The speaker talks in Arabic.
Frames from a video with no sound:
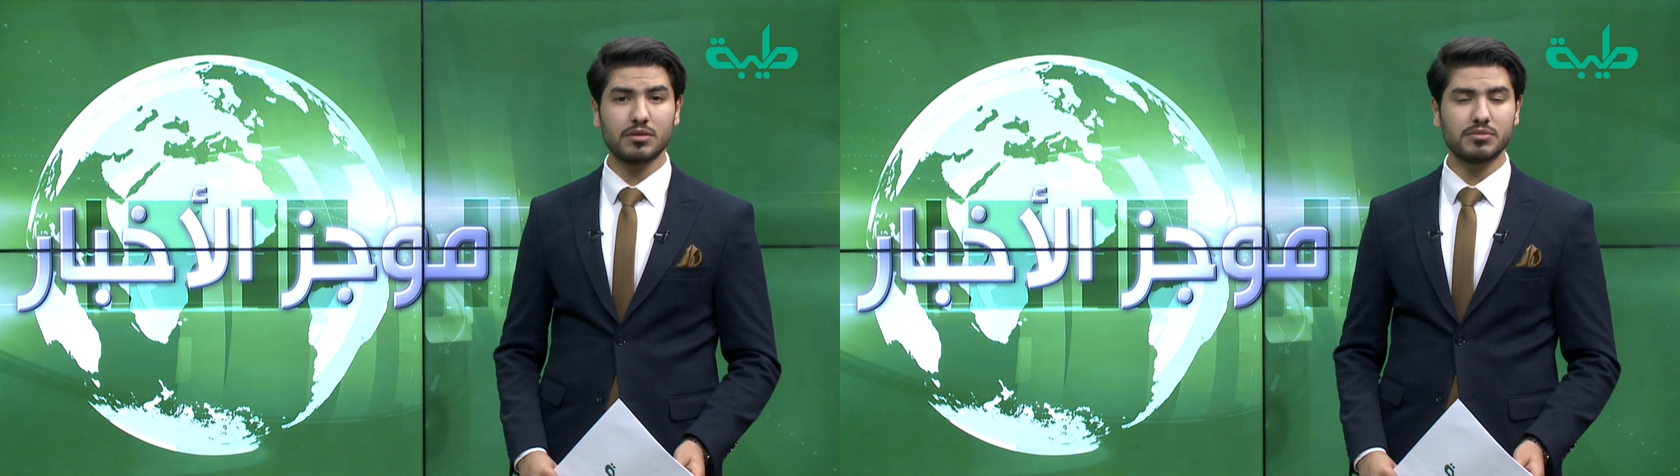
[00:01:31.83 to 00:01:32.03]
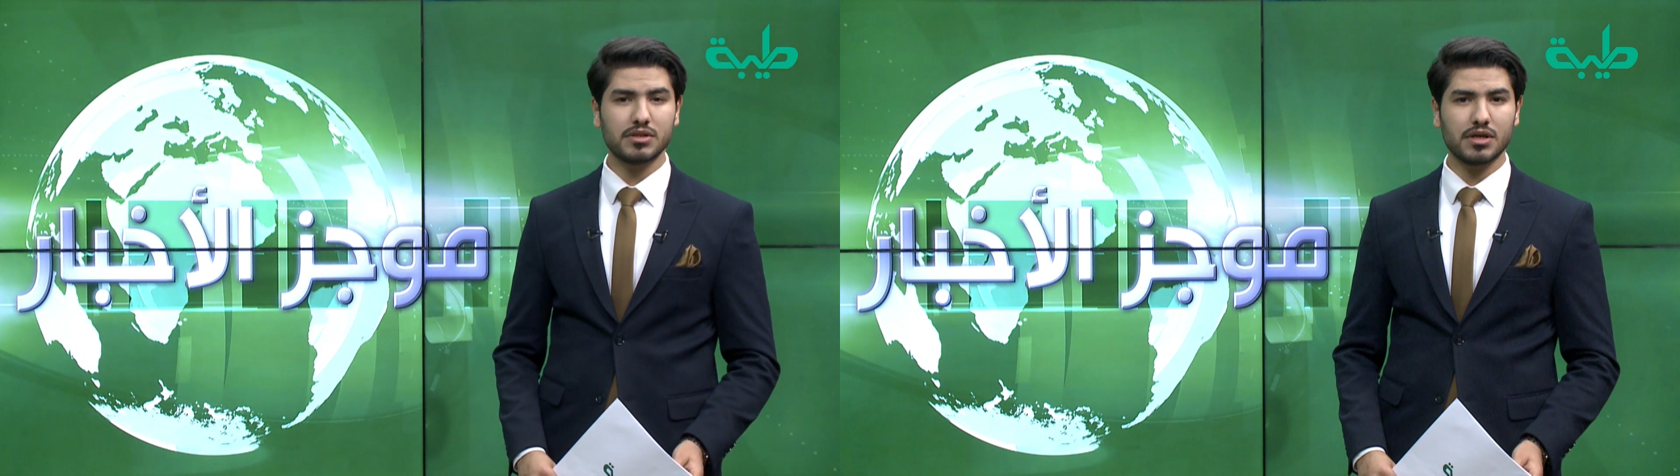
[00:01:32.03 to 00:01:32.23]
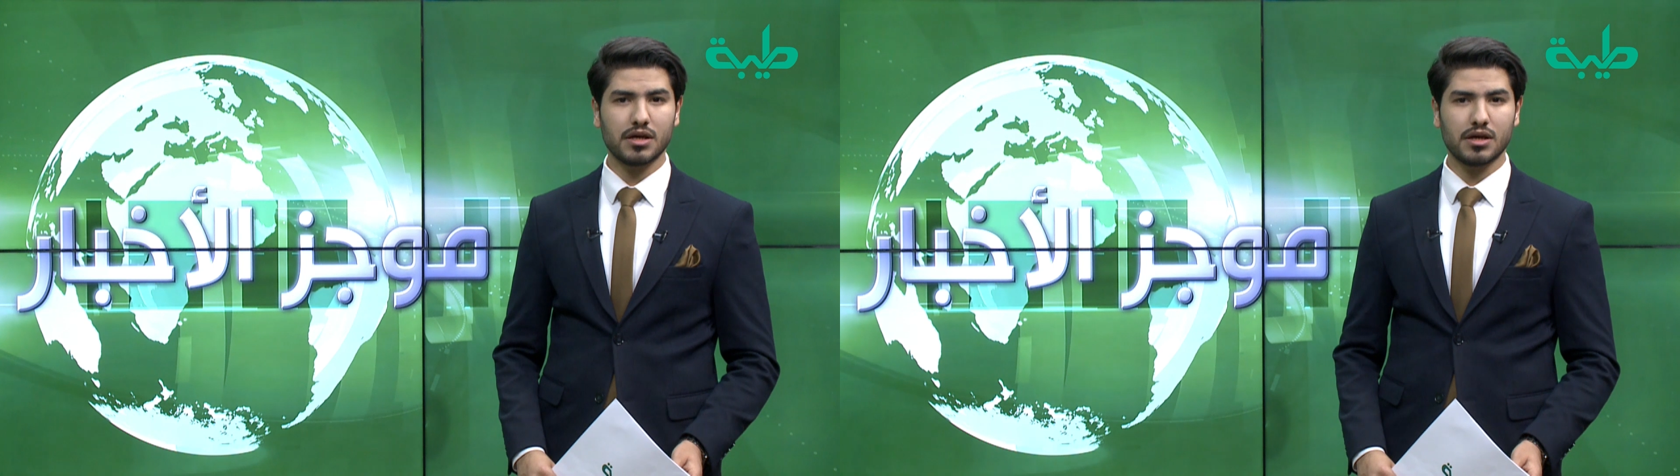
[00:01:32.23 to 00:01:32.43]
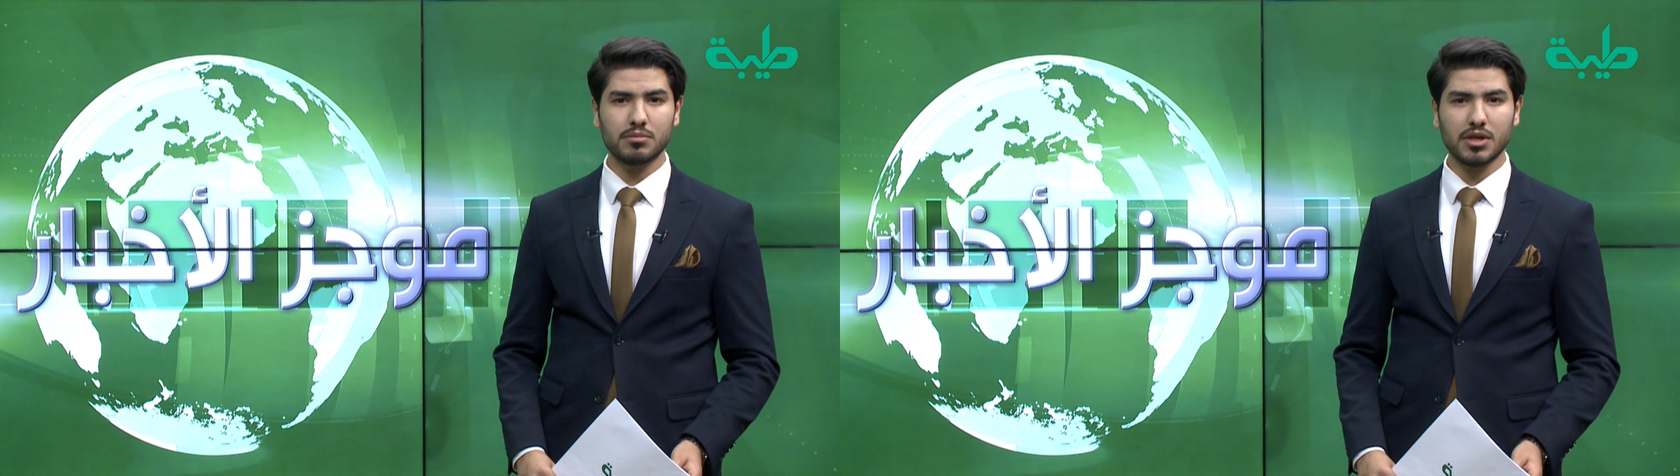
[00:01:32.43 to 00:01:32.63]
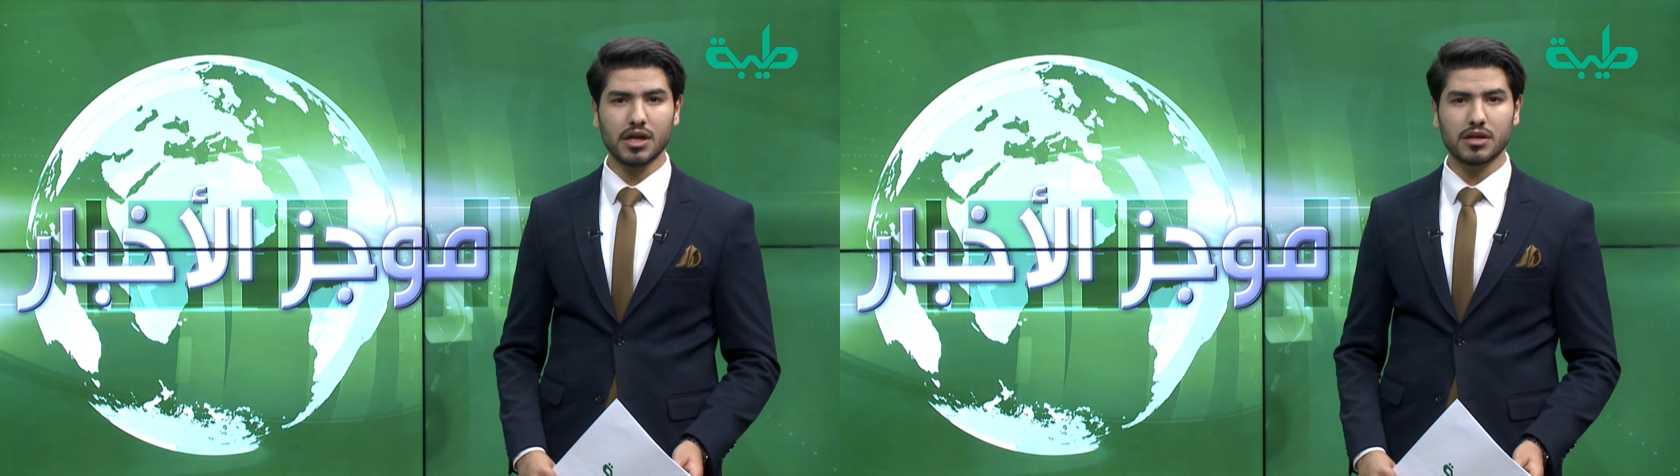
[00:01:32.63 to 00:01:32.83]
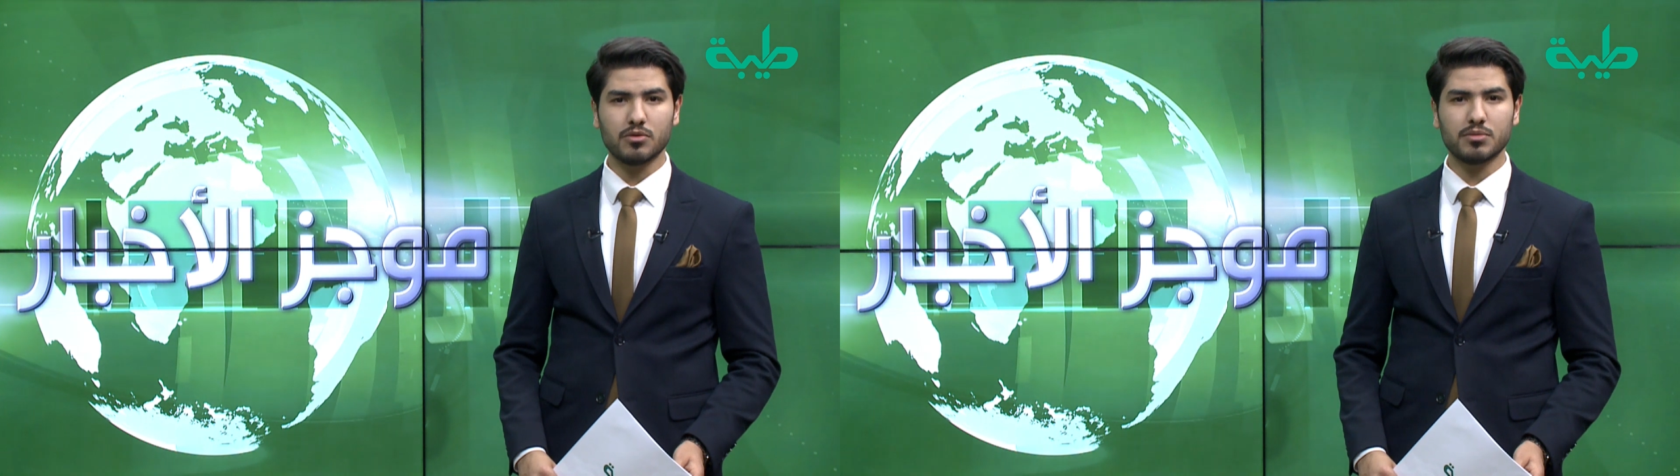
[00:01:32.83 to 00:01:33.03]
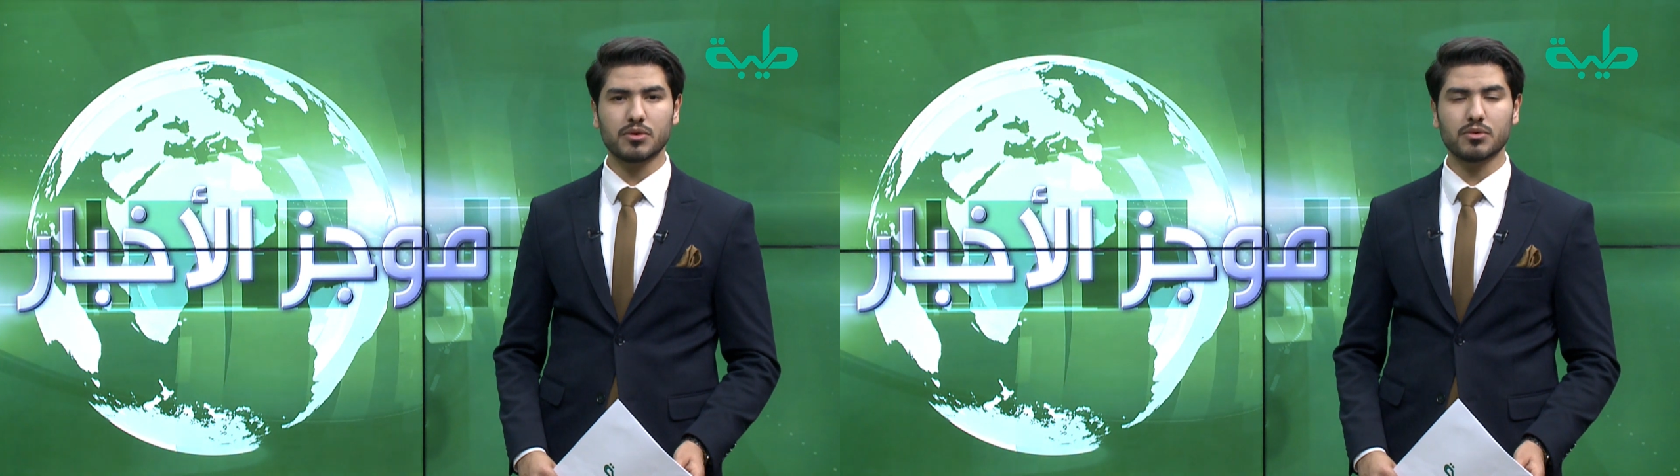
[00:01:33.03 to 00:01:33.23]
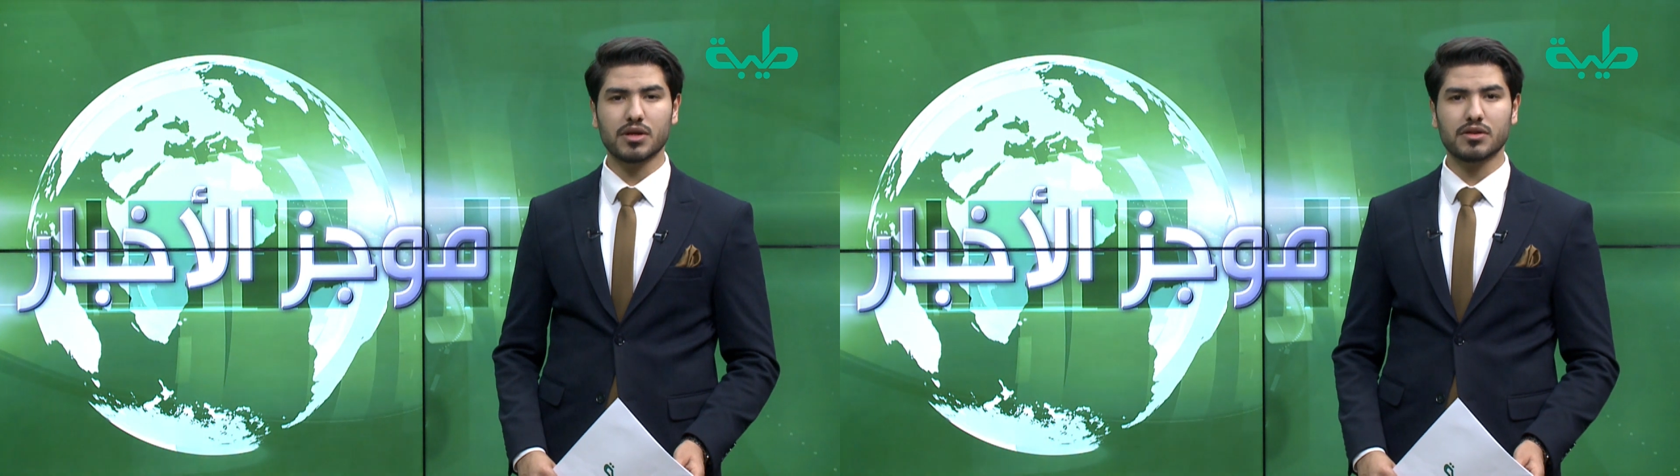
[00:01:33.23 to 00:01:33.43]
ابتداء من اليوم
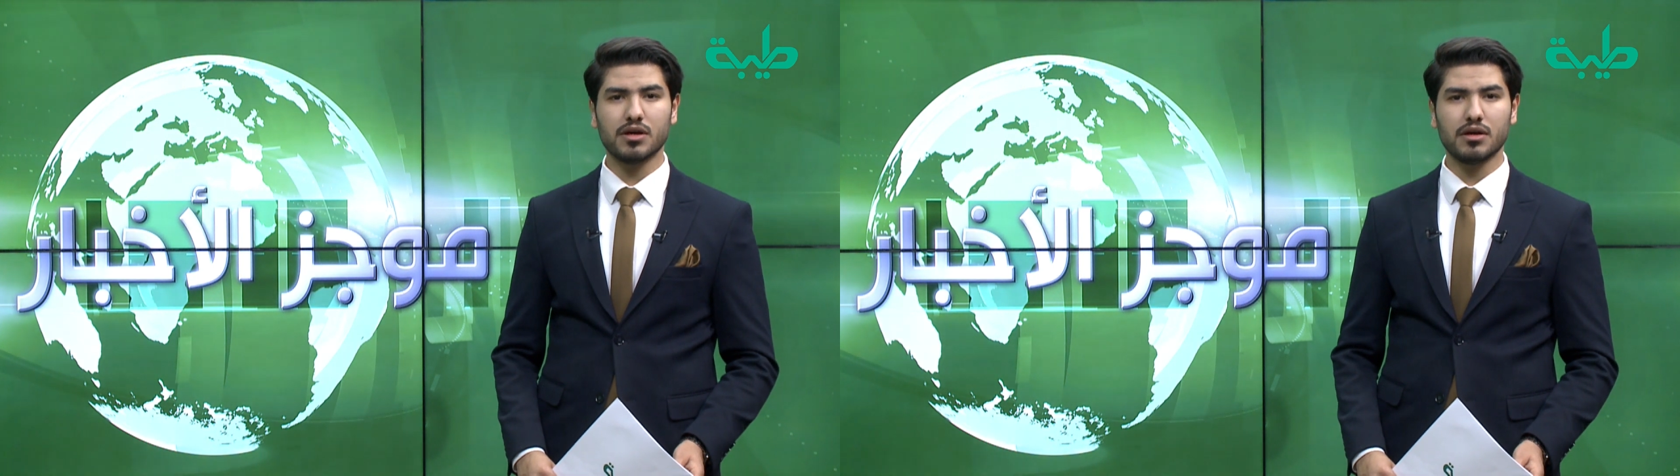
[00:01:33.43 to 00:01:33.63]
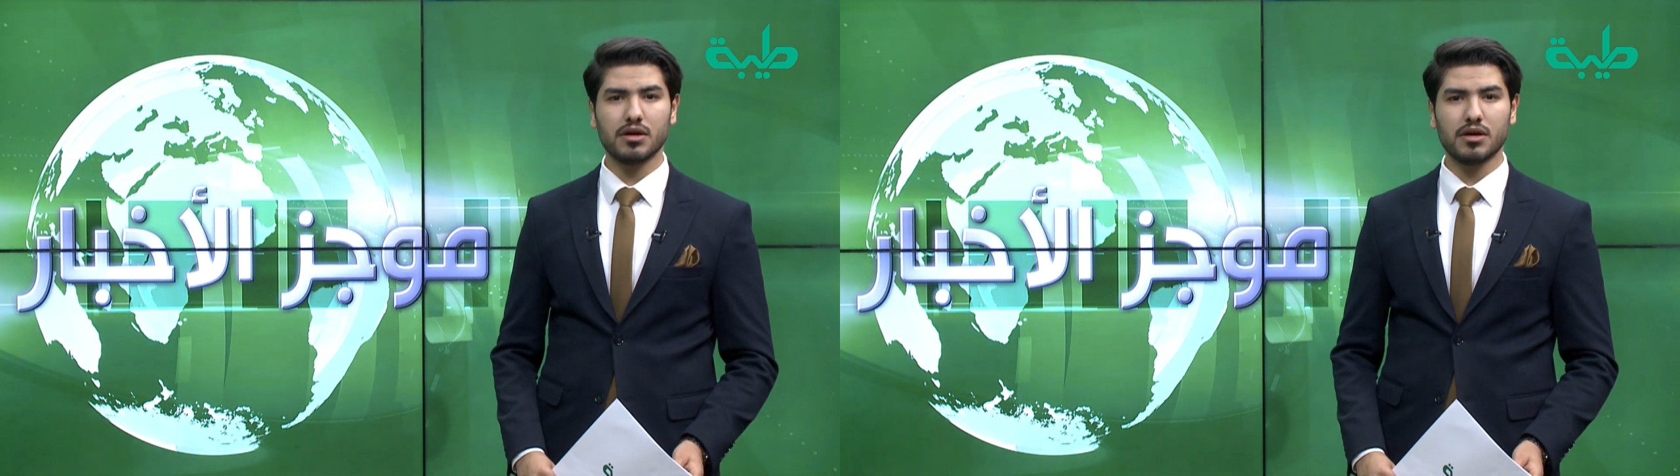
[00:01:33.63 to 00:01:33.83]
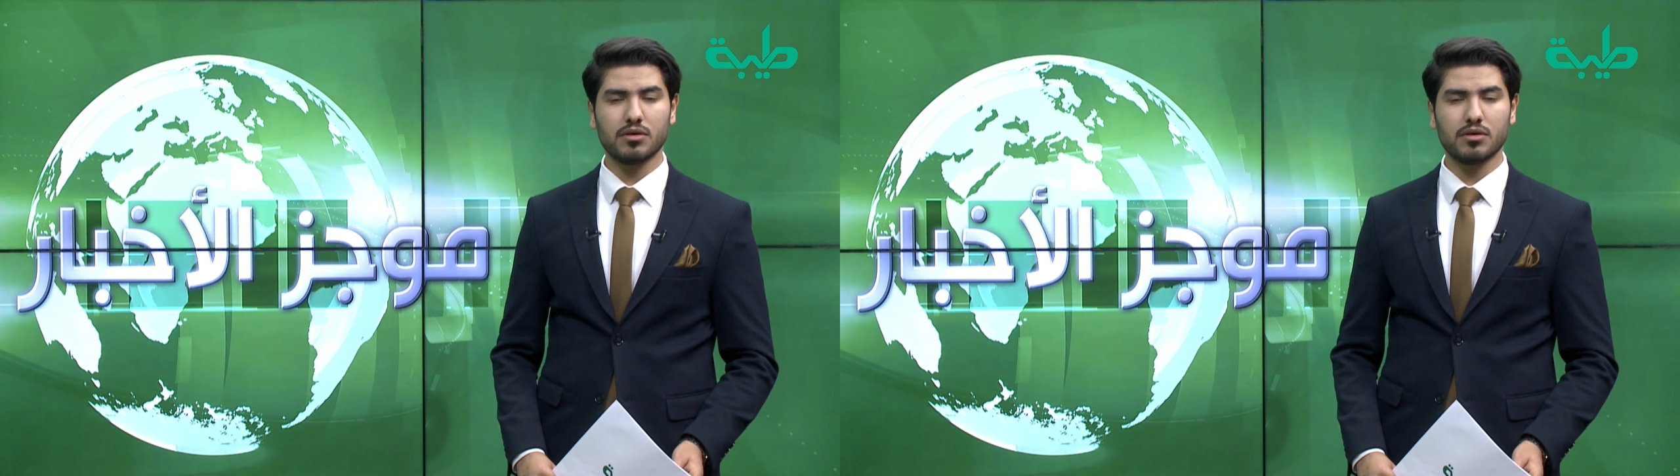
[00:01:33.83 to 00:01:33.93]
الثلاثاء